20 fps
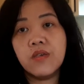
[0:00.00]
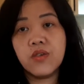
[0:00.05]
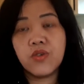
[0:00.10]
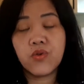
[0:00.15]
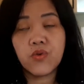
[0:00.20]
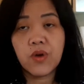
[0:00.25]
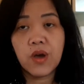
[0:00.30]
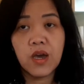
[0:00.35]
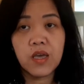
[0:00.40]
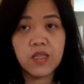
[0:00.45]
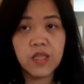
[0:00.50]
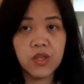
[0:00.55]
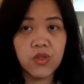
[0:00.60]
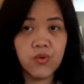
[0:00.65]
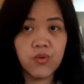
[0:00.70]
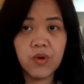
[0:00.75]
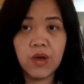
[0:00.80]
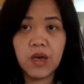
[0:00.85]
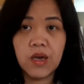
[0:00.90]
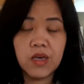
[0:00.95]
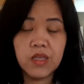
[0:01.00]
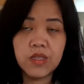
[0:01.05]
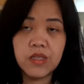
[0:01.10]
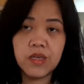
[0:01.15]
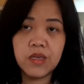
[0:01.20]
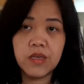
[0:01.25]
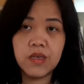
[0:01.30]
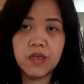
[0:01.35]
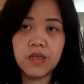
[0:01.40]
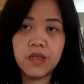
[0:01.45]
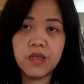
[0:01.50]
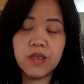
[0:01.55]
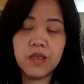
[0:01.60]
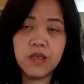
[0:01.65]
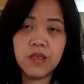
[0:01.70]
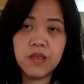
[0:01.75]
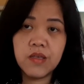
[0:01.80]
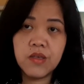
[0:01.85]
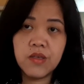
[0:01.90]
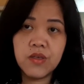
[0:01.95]
So, kahit anong ID.
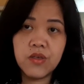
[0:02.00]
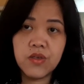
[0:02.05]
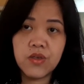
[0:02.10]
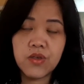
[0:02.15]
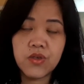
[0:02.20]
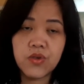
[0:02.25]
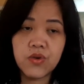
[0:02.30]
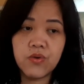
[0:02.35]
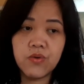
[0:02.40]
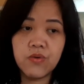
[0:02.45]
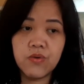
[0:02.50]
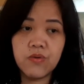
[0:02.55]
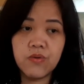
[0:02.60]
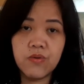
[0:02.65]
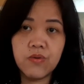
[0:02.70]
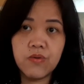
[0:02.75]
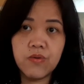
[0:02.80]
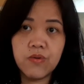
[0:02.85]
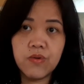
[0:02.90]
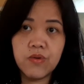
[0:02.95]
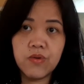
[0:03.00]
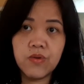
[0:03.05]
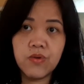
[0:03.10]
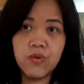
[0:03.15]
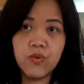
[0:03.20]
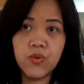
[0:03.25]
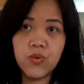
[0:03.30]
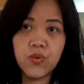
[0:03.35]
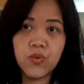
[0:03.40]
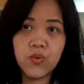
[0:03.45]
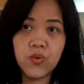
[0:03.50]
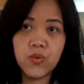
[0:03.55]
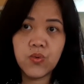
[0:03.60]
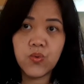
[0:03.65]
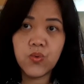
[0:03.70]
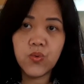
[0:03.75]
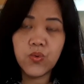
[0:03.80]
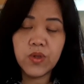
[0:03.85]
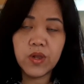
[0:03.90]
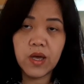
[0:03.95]
So, yung
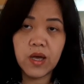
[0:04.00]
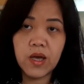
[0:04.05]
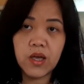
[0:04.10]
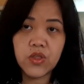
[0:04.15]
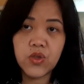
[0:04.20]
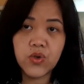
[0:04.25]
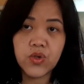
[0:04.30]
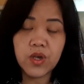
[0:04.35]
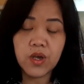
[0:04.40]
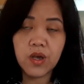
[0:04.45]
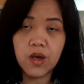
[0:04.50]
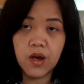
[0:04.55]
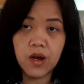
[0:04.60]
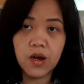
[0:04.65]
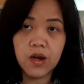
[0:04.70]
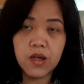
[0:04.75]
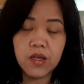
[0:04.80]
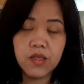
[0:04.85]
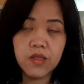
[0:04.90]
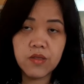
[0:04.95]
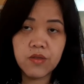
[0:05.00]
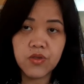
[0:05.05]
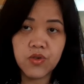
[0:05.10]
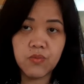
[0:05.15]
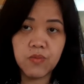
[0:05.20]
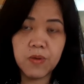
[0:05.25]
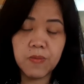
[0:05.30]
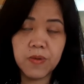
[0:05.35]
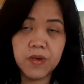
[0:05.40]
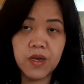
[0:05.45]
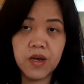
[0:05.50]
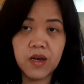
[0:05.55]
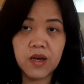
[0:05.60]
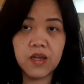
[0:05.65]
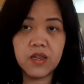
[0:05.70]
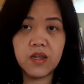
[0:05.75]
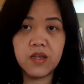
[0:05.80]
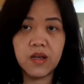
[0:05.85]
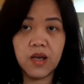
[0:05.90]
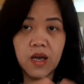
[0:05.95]
una, do sa guard, so bibigyan
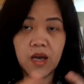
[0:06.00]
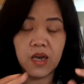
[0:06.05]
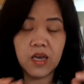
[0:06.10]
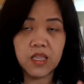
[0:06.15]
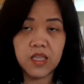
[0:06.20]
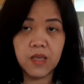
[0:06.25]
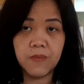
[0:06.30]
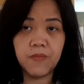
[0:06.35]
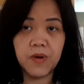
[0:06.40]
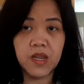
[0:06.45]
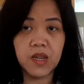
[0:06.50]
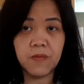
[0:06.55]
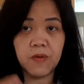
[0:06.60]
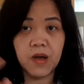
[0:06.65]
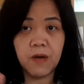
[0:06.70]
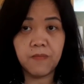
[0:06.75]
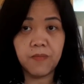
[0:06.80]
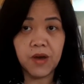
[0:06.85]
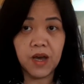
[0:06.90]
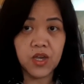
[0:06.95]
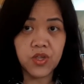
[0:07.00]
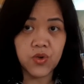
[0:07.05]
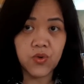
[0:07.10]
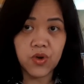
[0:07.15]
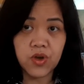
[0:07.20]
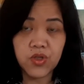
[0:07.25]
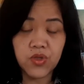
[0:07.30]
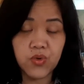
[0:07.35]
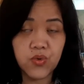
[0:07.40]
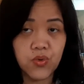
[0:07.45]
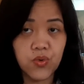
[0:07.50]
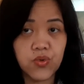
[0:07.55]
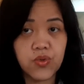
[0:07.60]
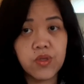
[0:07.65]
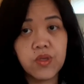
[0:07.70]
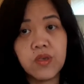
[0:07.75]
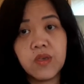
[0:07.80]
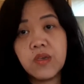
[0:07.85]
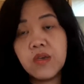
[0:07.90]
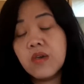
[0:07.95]
ka ng ID para makapasok ka doon.
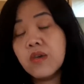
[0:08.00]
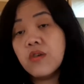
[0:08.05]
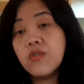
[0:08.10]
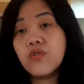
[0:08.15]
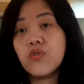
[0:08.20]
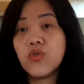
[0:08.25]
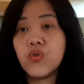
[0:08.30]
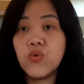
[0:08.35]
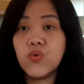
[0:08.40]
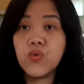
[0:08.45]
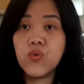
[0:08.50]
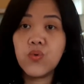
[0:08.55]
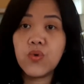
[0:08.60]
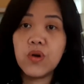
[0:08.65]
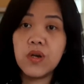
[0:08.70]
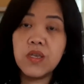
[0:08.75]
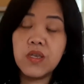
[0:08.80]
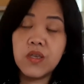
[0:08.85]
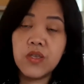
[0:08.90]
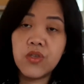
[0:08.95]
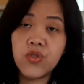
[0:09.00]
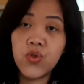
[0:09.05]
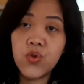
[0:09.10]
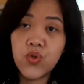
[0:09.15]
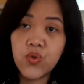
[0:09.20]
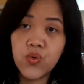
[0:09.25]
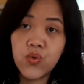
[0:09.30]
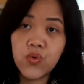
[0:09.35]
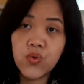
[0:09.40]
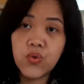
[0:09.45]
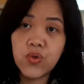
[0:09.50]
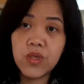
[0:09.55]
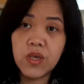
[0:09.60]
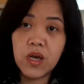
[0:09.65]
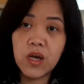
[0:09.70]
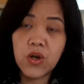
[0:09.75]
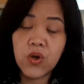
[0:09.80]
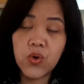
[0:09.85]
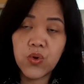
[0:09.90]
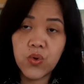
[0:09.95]
Tuturo, ka, tuturo
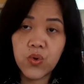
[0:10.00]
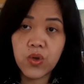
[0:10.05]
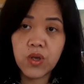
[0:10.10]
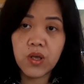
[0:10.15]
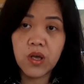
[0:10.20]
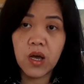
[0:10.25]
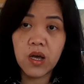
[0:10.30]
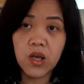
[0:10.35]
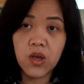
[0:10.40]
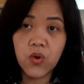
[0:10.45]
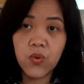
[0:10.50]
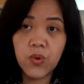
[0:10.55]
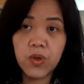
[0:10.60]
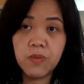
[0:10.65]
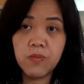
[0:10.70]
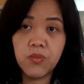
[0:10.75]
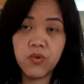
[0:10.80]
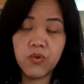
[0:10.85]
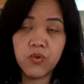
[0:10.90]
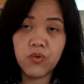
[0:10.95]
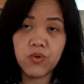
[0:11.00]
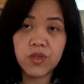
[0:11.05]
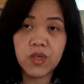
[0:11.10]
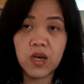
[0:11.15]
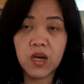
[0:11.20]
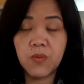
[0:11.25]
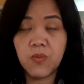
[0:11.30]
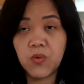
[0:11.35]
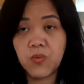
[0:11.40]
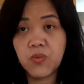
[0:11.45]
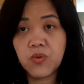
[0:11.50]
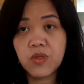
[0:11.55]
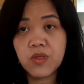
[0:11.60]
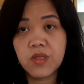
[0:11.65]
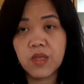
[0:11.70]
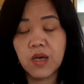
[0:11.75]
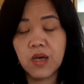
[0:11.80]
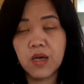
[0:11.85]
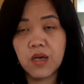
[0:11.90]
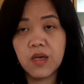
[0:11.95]
niya kung anong gagawin mo, kung saan ka
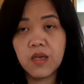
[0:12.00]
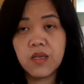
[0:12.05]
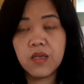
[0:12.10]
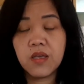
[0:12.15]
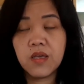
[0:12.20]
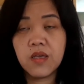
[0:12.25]
pupunta.